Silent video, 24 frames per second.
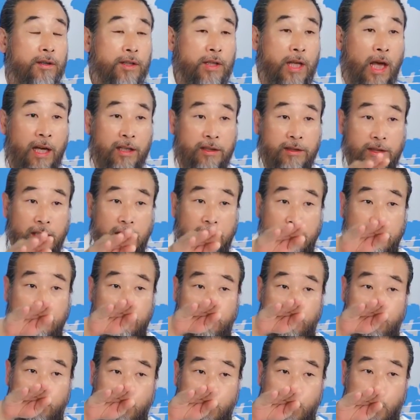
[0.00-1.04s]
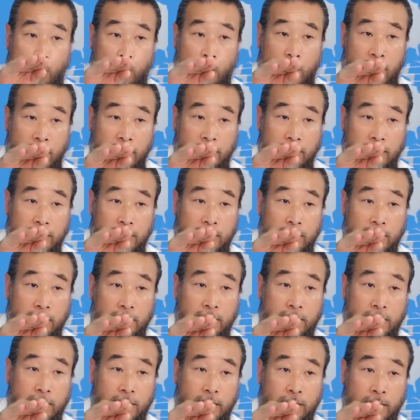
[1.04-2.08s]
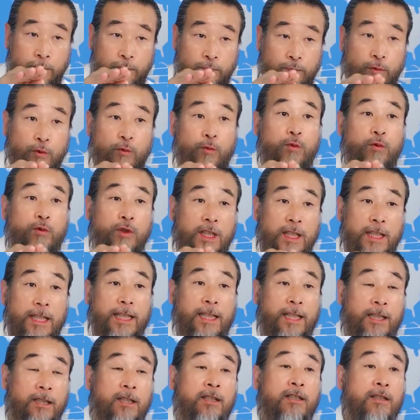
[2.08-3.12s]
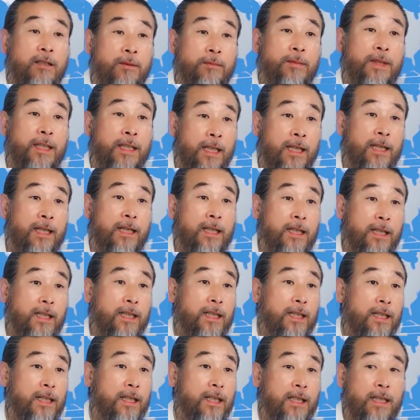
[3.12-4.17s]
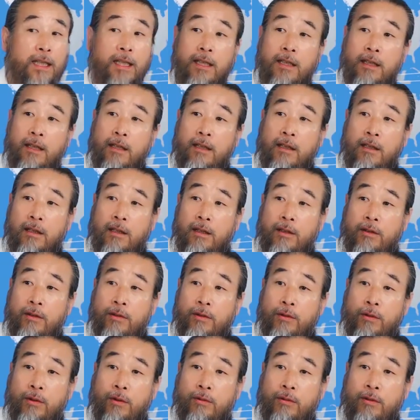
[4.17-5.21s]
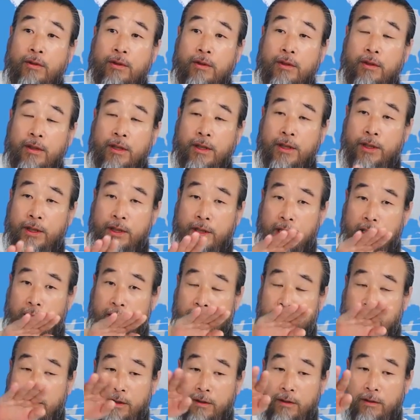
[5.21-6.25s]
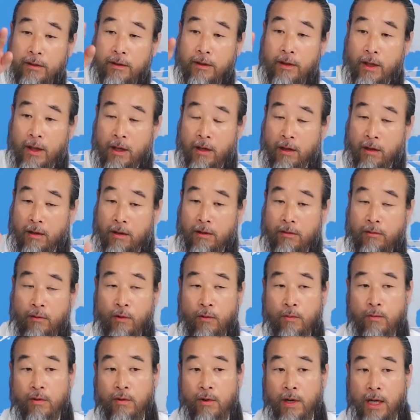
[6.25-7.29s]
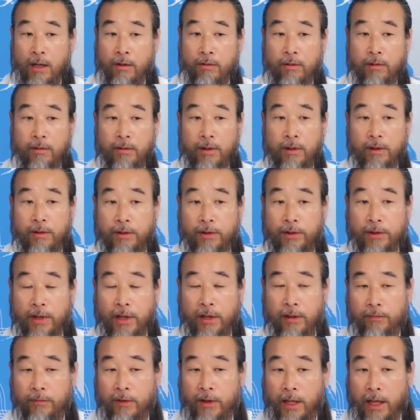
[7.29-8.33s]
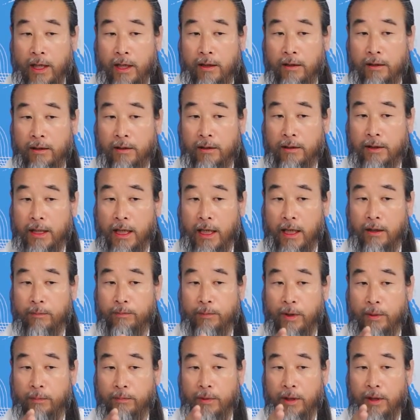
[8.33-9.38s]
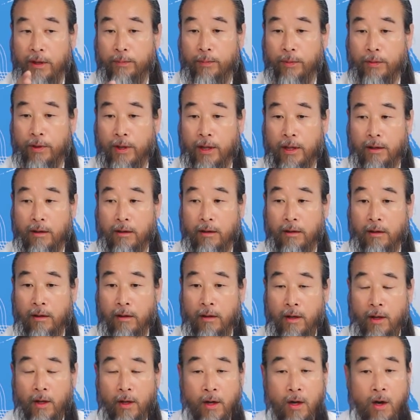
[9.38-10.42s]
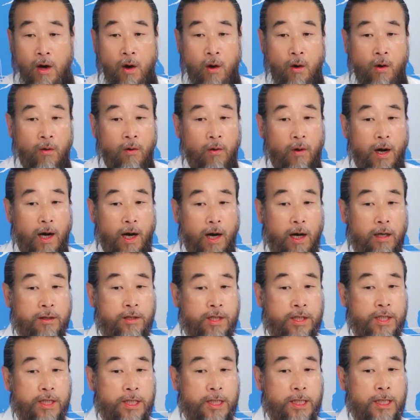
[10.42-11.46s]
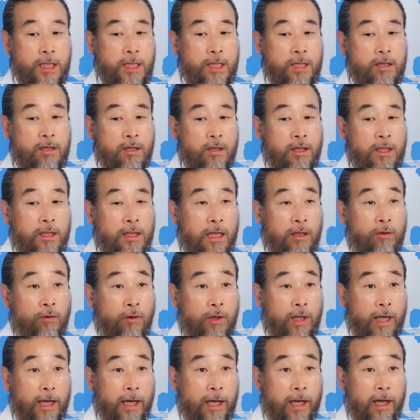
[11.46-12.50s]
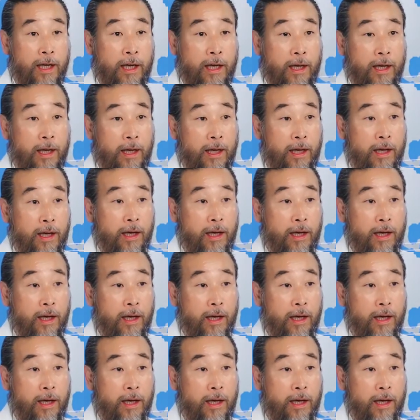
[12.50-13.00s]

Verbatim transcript: 굉장히 중요한 부분이 있는 겁니다 이런 것들은 그 사람들은 어, 공부하고 그 사람들이 하는 걸 잘 면밀히 보니까 와 지적이다 요게